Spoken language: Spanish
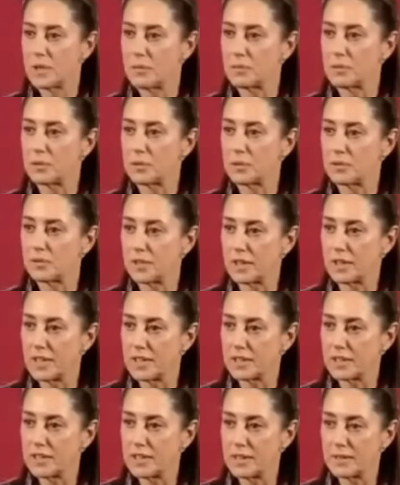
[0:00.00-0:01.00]
una
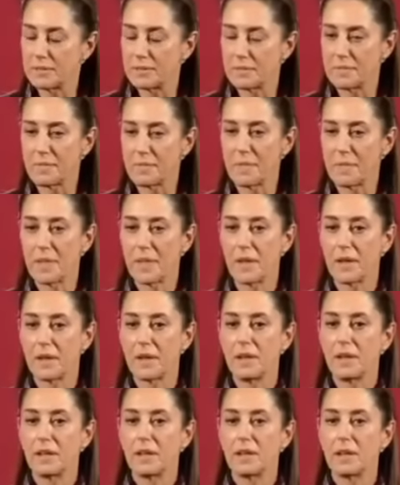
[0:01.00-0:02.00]
motocicleta
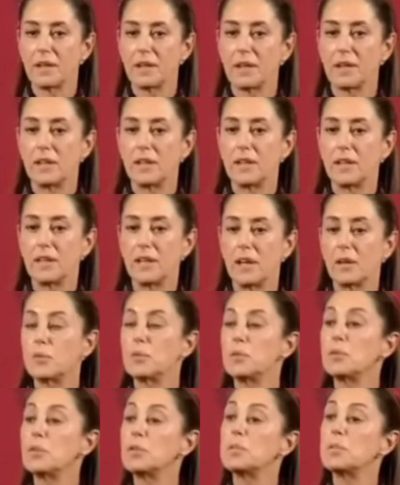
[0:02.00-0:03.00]
y
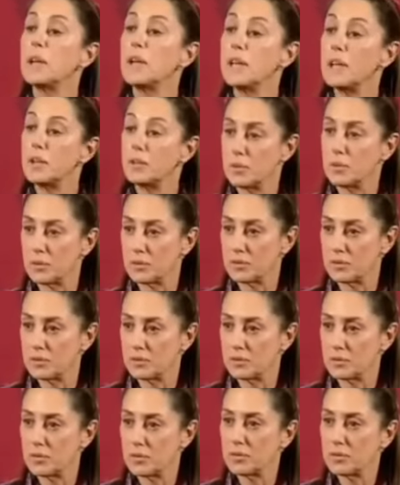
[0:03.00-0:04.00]
algunos
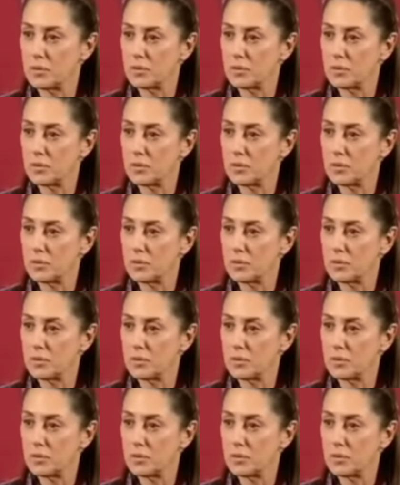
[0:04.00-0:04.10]
vehículos,